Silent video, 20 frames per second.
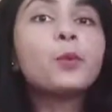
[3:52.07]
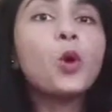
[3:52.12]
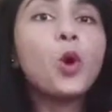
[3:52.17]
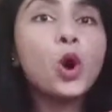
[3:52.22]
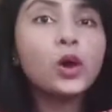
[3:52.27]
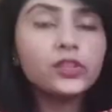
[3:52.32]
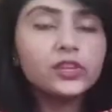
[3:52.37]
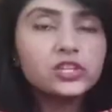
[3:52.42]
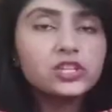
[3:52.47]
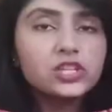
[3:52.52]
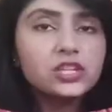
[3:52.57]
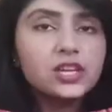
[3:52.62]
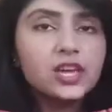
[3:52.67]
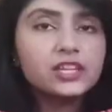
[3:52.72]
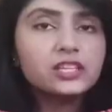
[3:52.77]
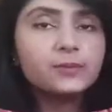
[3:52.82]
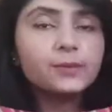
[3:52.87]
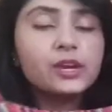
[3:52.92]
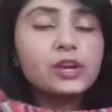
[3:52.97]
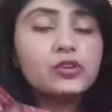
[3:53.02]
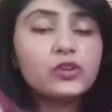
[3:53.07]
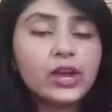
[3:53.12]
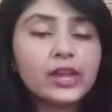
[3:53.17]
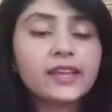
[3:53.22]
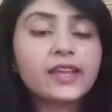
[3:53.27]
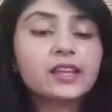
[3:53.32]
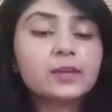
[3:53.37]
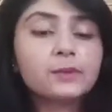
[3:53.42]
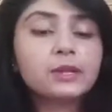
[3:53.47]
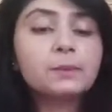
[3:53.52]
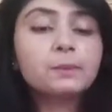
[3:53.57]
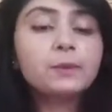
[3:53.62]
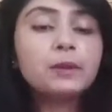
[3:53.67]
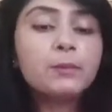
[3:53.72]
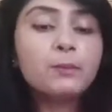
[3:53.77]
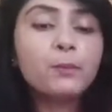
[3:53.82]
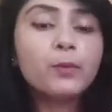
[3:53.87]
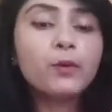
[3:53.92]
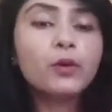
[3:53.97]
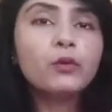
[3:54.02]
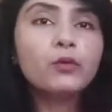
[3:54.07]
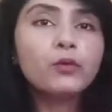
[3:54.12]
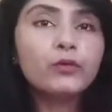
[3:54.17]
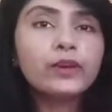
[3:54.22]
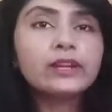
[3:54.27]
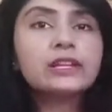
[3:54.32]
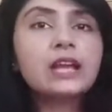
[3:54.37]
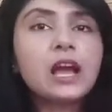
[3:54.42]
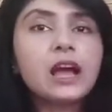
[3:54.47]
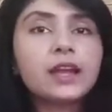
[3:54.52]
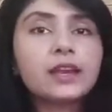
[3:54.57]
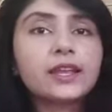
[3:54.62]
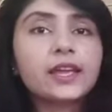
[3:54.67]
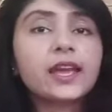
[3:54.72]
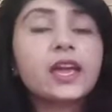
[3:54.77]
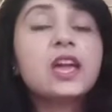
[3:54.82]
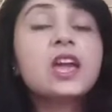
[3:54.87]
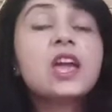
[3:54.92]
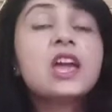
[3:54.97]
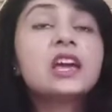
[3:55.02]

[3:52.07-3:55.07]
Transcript: बहुत अच्छी है जब मैंने ट्राई किया था मतलब ये परफेक्ट आ रही है